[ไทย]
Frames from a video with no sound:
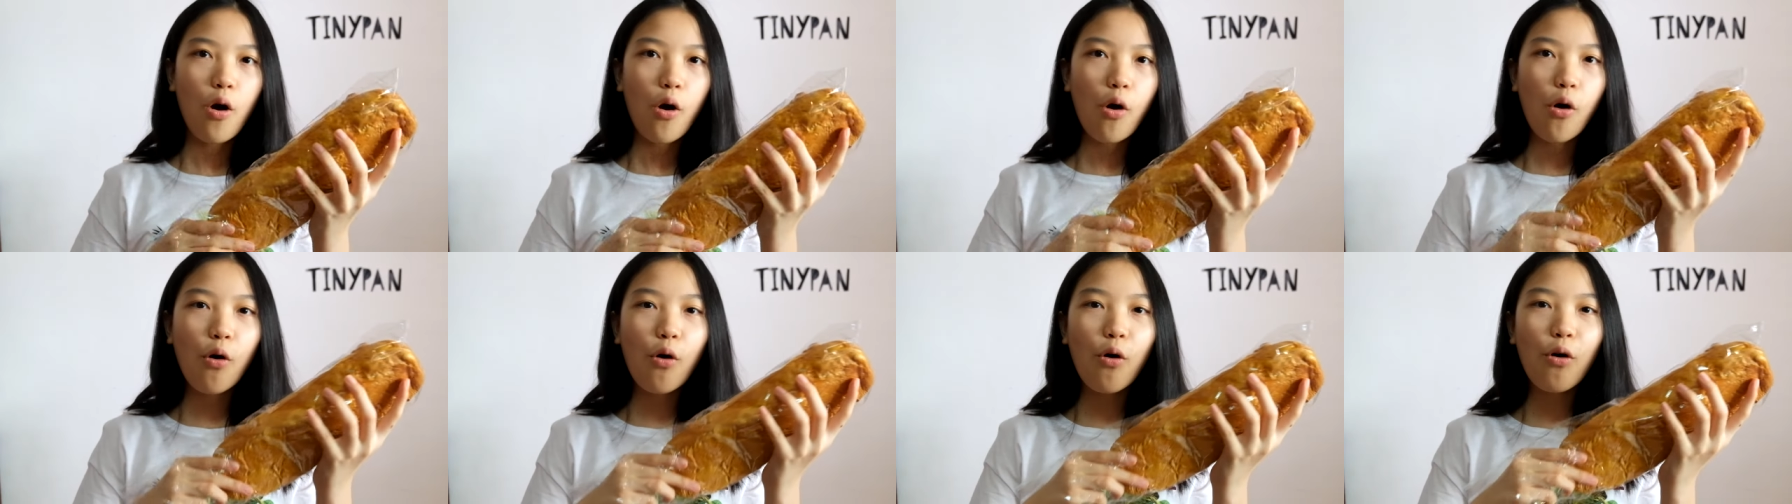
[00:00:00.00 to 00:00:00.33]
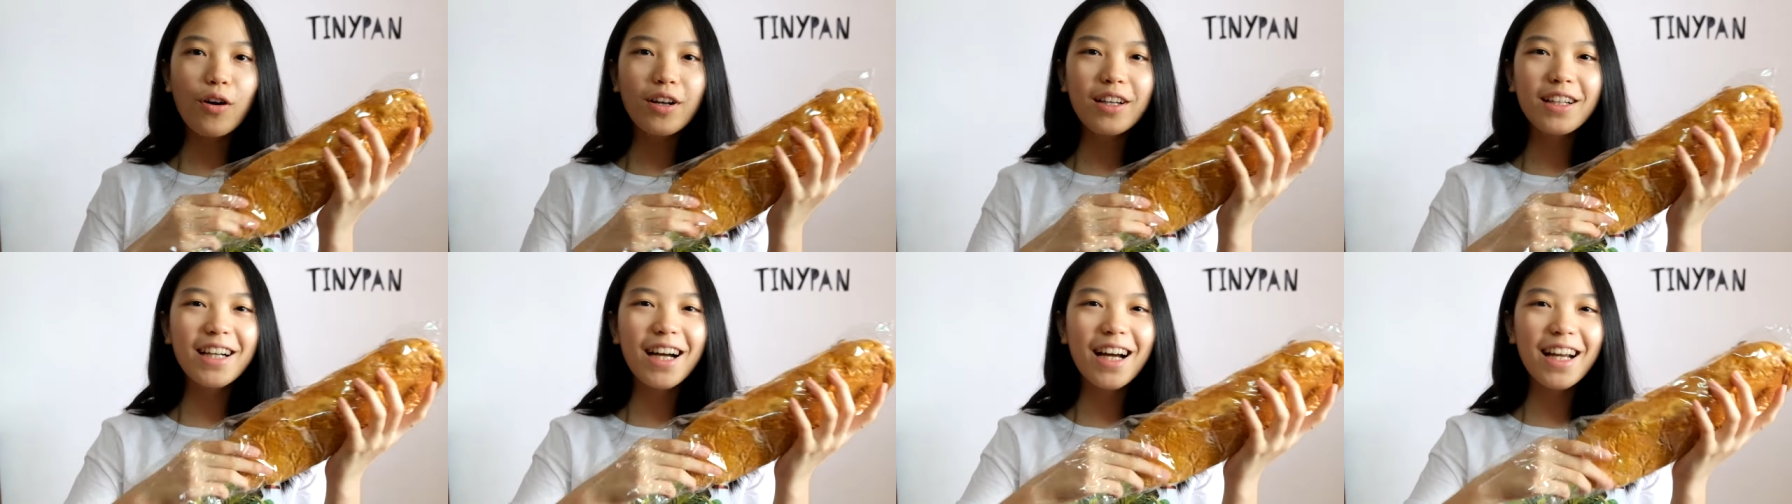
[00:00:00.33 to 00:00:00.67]
โห
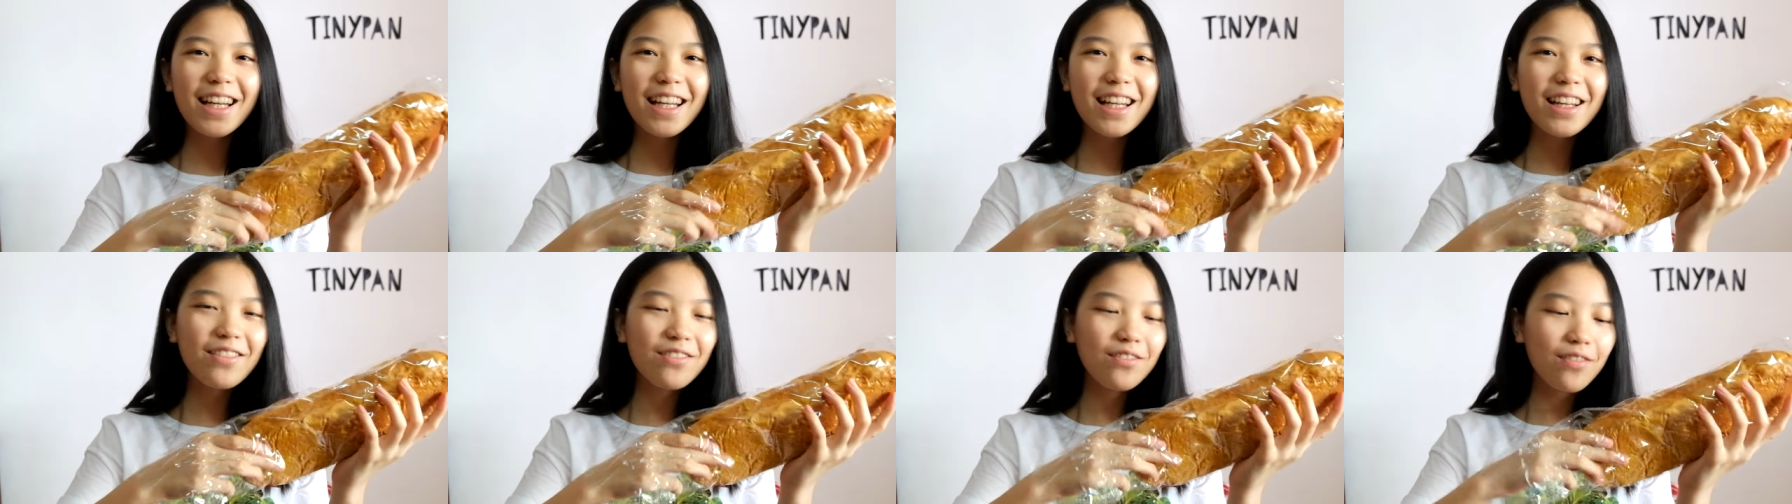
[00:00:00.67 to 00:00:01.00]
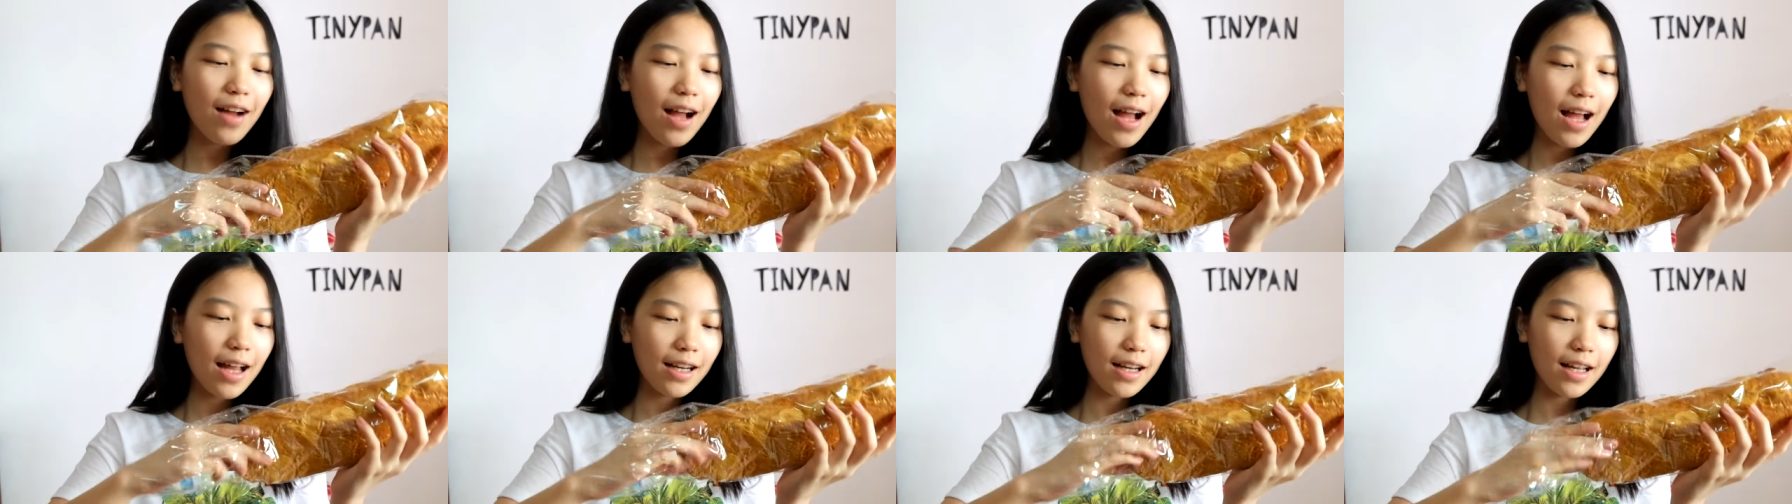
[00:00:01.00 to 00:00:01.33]
เนื้อนิ่ม
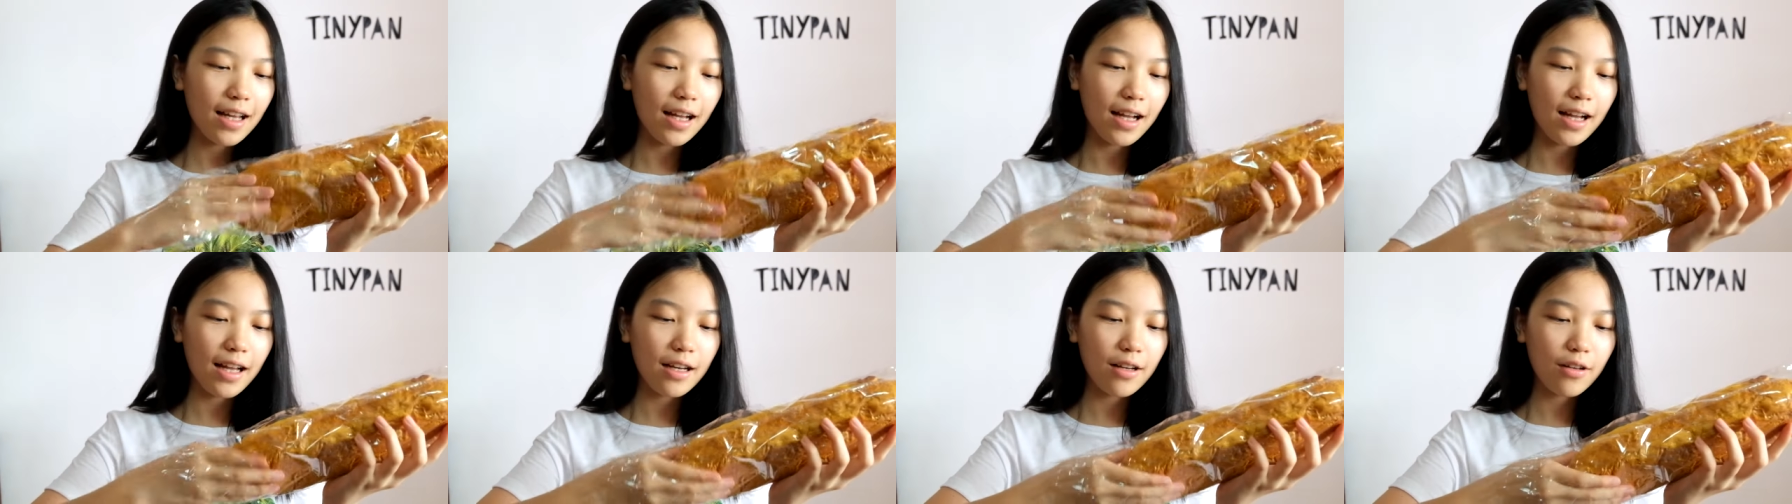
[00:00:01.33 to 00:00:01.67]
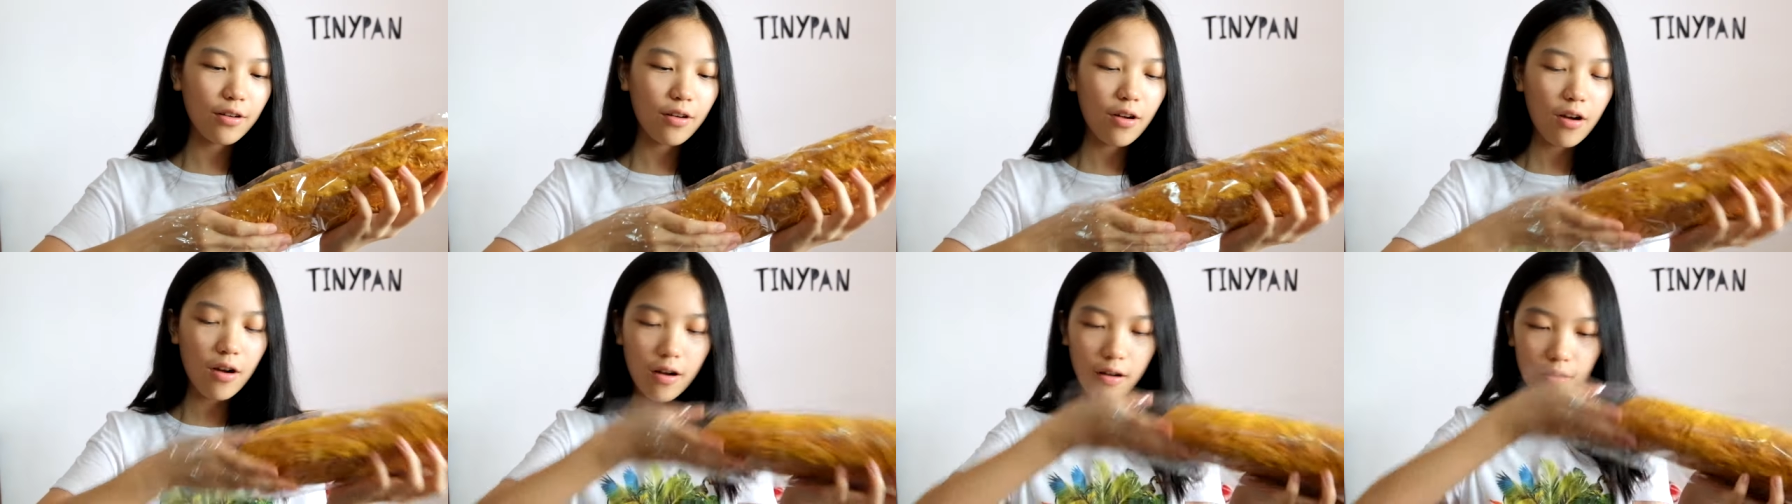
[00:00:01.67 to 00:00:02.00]
มากนะคะ แล้
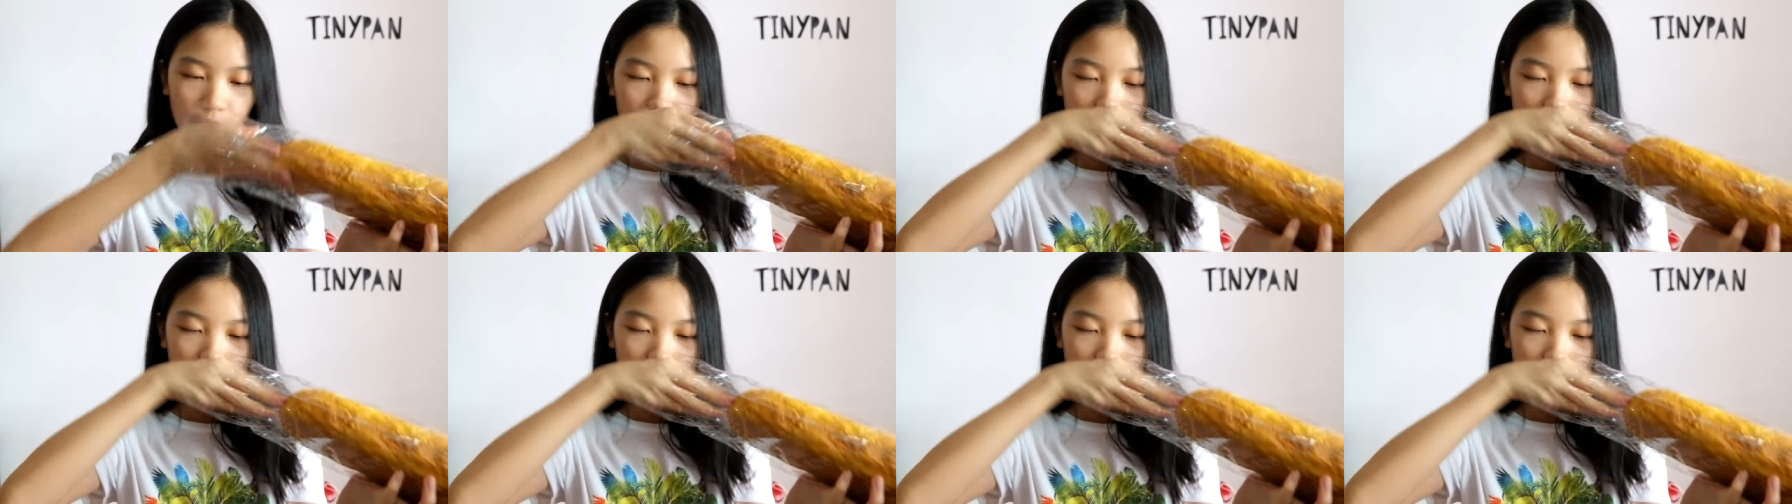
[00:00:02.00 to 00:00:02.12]
วก็